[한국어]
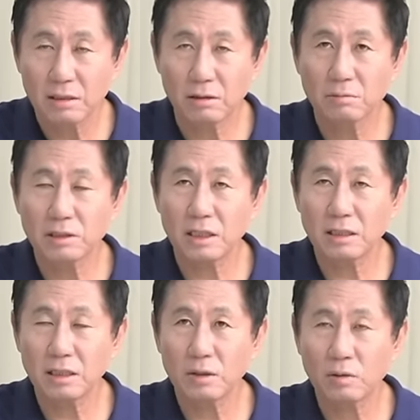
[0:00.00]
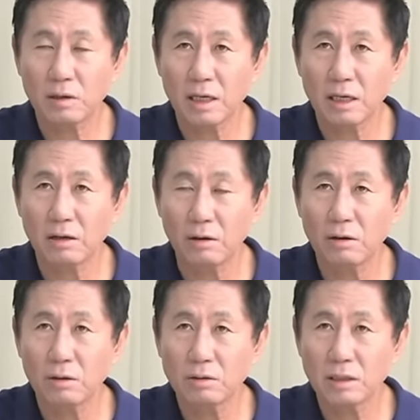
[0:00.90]
검찰개혁과
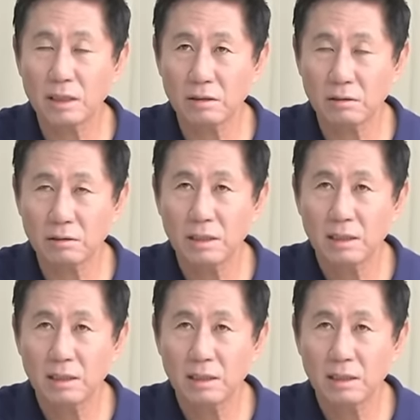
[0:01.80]
언론개혁,